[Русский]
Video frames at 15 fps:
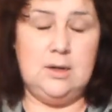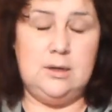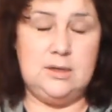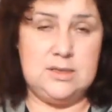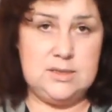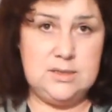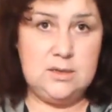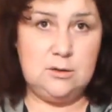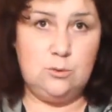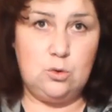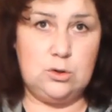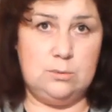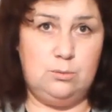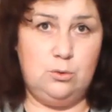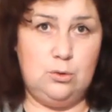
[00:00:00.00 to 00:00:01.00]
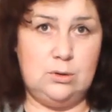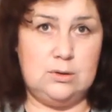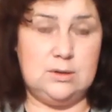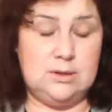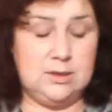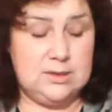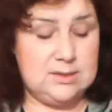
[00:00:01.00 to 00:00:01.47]
Из них нужно будет
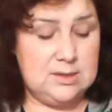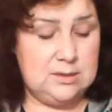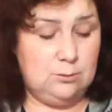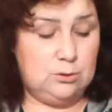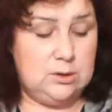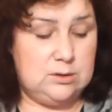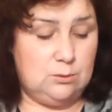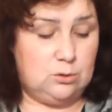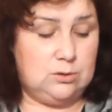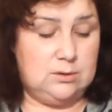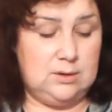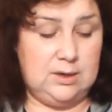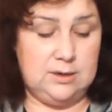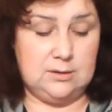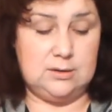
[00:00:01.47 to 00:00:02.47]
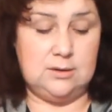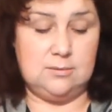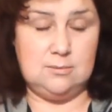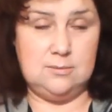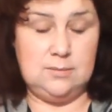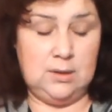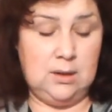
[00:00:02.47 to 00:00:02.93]
нарезать вот эти вот ленты.